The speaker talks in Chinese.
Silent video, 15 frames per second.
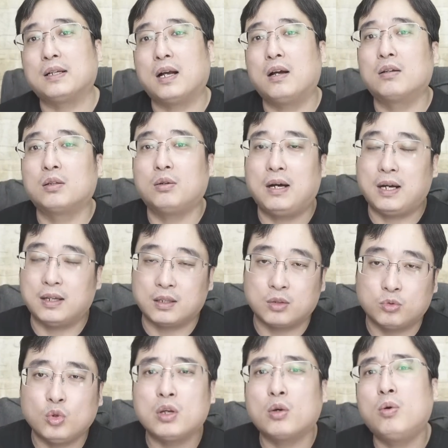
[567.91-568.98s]
然后的话，
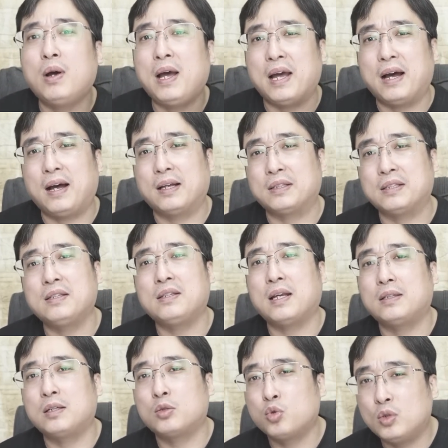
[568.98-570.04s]
最快啊，今年
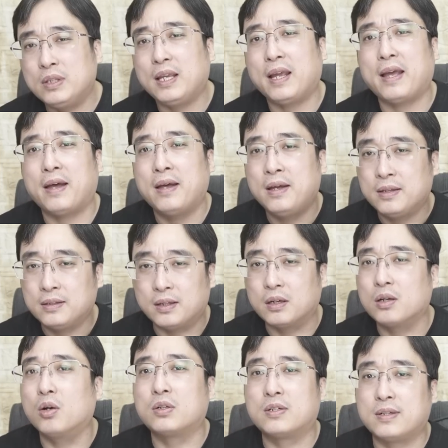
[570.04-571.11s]
的春天能
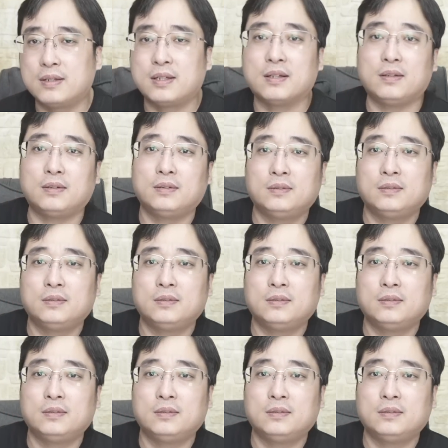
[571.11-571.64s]
够执行。